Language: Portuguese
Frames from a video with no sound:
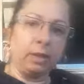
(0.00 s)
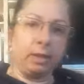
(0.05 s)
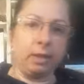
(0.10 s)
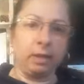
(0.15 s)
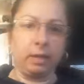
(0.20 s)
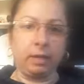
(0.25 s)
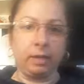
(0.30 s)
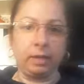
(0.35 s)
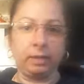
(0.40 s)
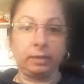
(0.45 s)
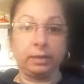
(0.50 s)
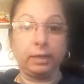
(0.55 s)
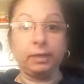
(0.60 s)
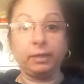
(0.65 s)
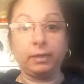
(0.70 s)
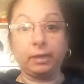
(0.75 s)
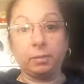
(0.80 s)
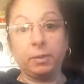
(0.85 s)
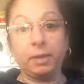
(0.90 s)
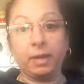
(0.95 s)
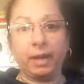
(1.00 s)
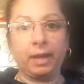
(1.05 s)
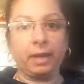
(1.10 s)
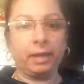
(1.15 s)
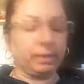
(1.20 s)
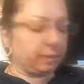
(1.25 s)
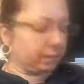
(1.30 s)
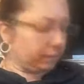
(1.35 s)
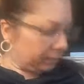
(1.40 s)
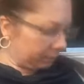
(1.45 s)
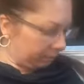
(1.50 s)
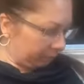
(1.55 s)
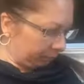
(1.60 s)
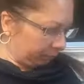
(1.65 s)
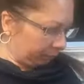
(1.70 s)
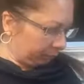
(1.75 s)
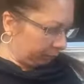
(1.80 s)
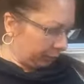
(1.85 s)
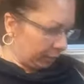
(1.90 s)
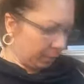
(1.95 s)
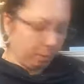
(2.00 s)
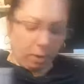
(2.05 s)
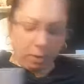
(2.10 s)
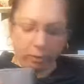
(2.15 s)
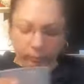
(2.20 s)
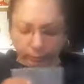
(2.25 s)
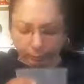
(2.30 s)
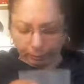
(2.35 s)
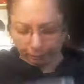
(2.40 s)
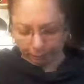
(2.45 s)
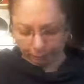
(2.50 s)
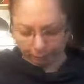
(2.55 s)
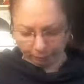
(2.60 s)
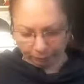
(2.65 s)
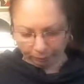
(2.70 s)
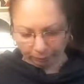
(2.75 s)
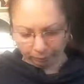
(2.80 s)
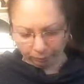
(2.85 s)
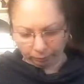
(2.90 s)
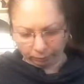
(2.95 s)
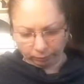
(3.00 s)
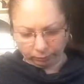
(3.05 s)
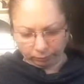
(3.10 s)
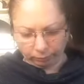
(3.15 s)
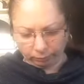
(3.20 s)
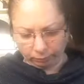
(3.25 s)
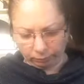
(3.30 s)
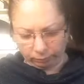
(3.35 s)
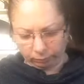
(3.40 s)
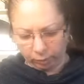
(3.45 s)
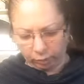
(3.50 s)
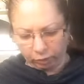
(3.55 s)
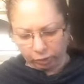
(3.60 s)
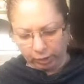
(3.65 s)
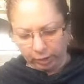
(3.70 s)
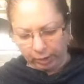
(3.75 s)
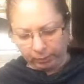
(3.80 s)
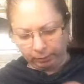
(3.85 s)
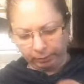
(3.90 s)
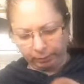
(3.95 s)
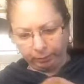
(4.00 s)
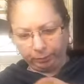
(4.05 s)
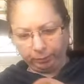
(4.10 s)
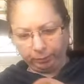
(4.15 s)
é, 30 ml, tá bom? Bote lá.